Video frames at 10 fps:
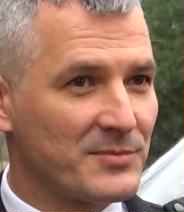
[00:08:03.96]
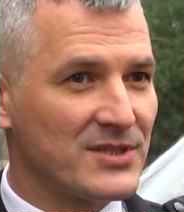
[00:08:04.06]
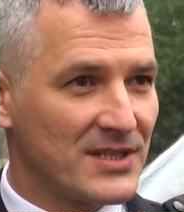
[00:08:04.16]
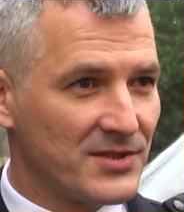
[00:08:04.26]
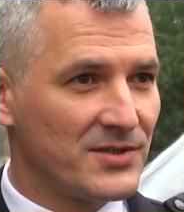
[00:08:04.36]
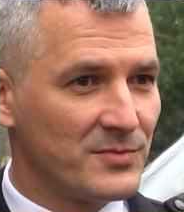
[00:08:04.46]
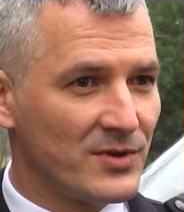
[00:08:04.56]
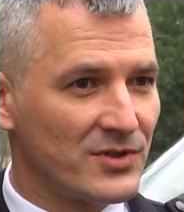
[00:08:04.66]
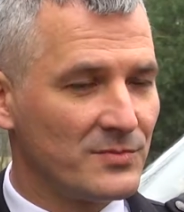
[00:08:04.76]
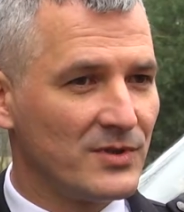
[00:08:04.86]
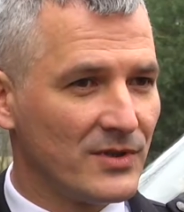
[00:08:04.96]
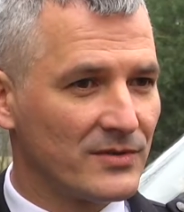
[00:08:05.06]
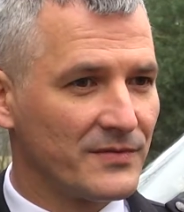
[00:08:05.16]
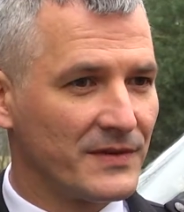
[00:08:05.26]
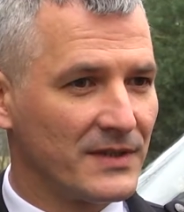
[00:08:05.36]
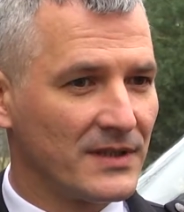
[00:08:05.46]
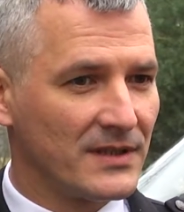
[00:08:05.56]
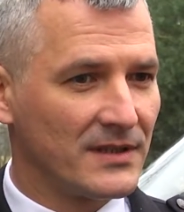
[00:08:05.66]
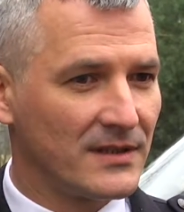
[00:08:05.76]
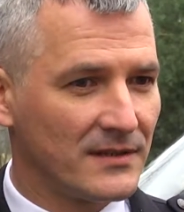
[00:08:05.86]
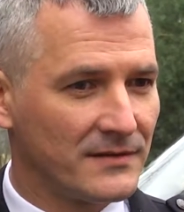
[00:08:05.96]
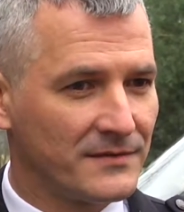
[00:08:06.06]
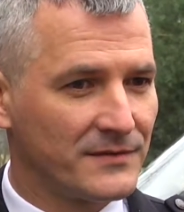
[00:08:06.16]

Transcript: Przeznaczyliśmy 8 milionów e, w